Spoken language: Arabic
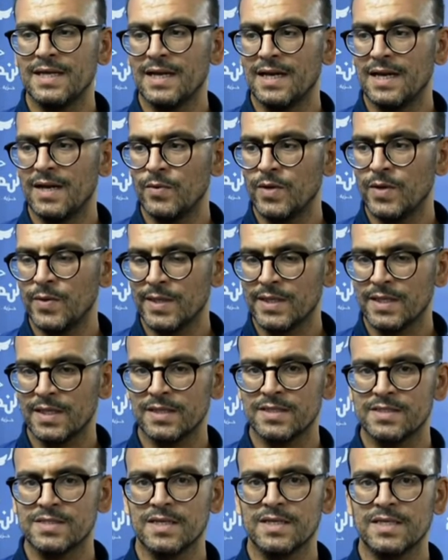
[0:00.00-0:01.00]
عن الأولويات
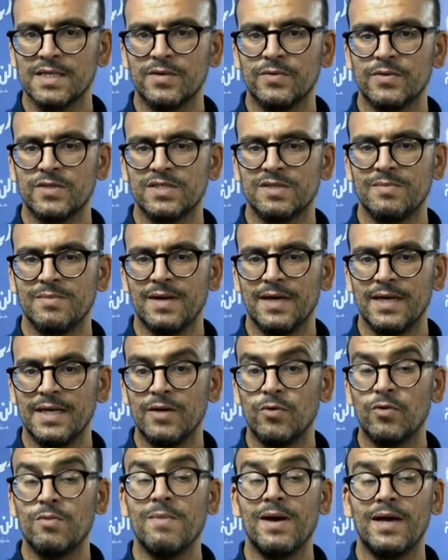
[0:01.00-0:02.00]
الاقتصادية والاجتماعية
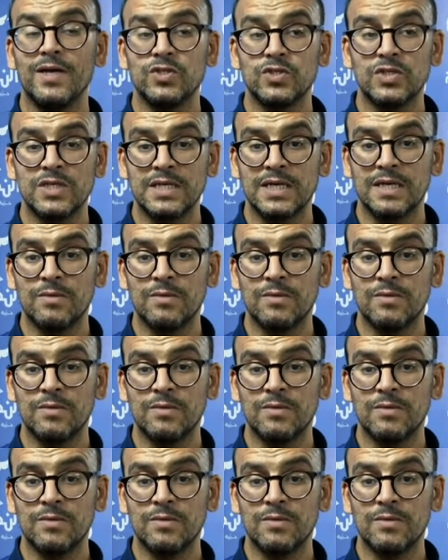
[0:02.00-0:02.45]
والمعيشية